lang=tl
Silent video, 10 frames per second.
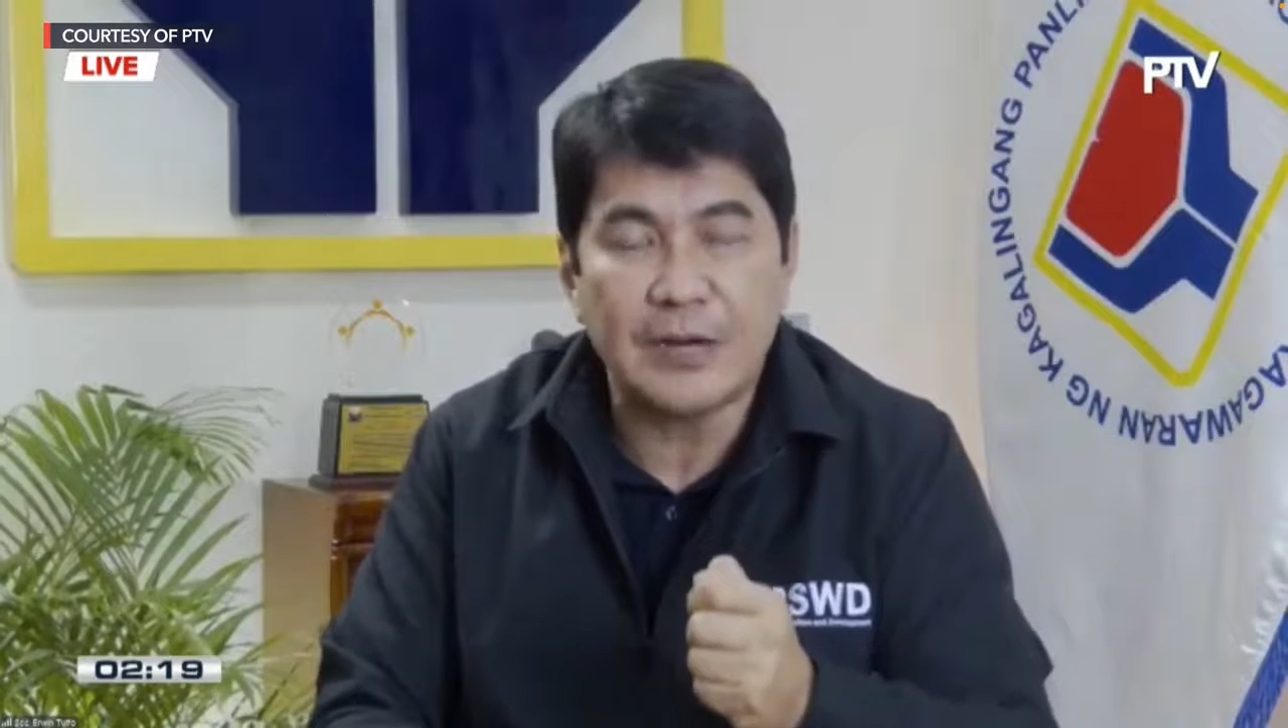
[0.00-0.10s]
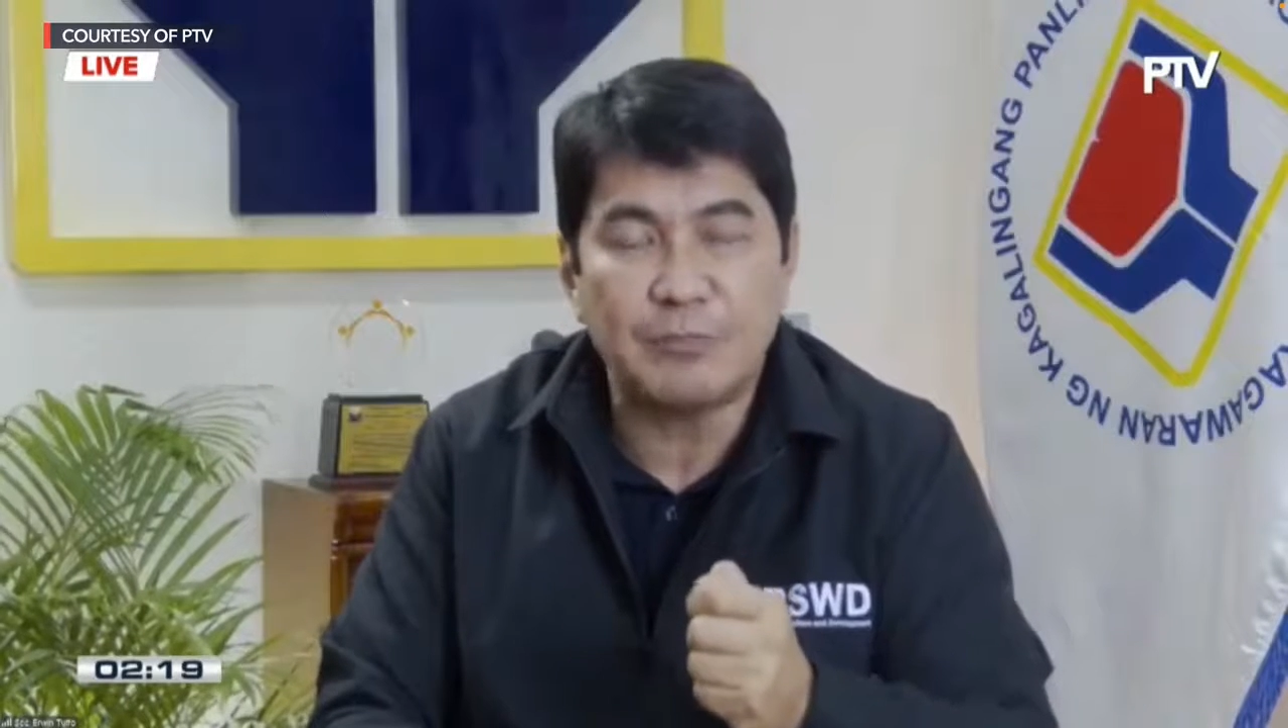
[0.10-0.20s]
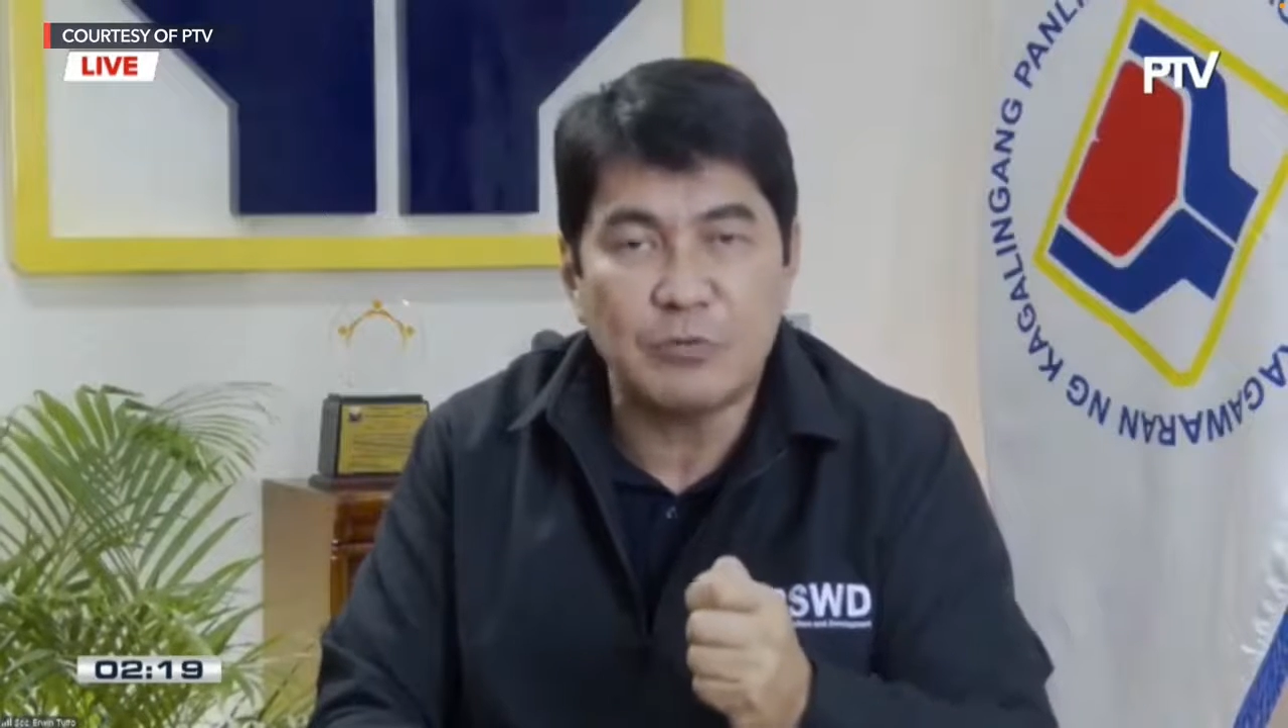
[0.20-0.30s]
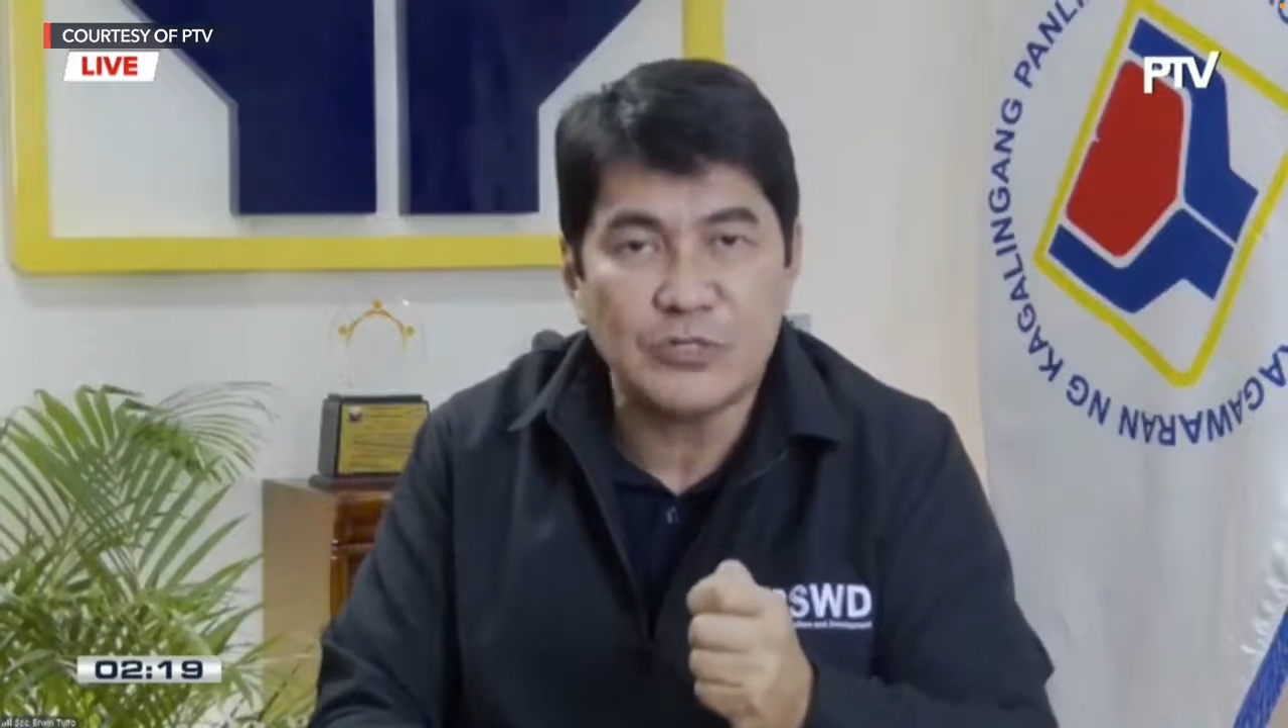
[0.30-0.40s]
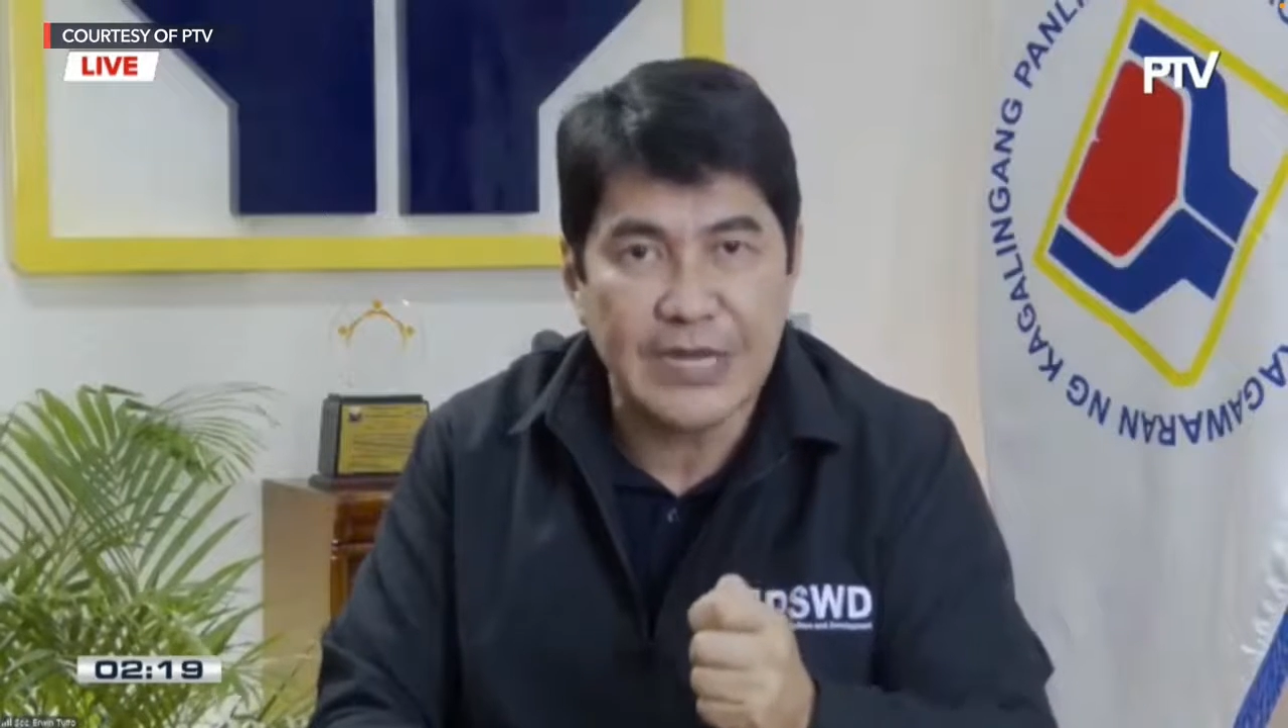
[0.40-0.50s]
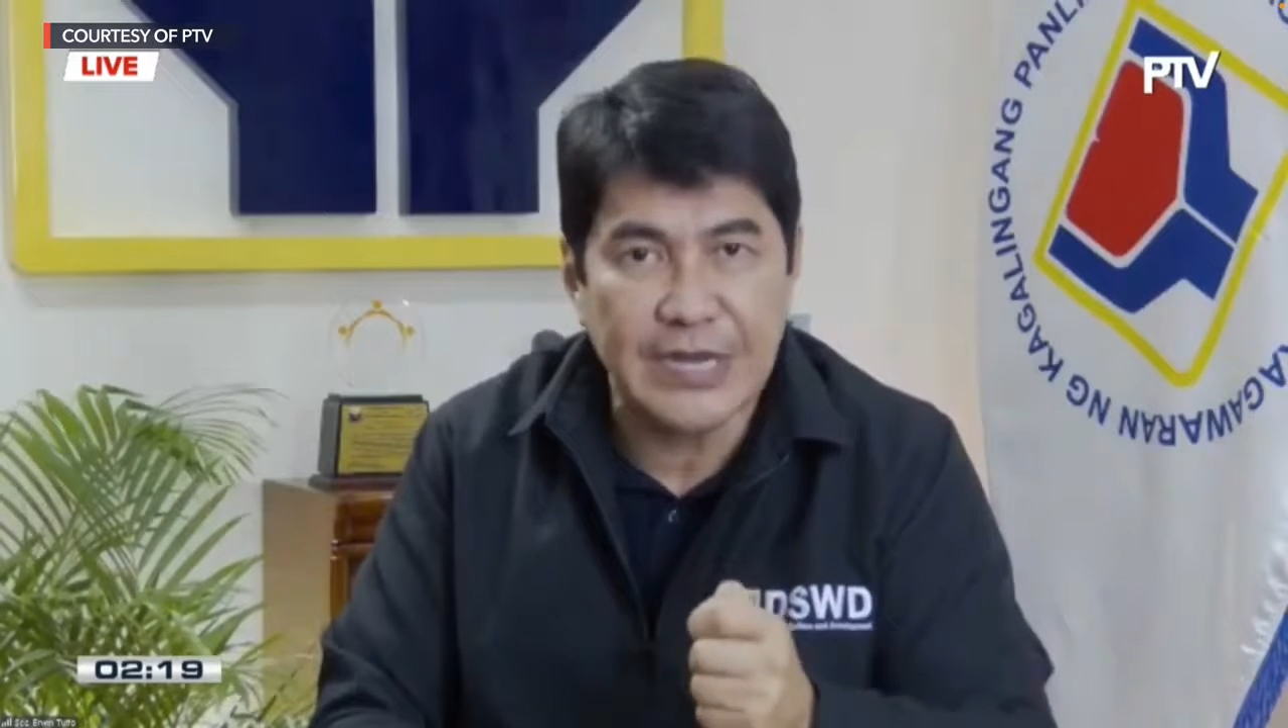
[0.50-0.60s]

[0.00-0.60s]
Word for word: para po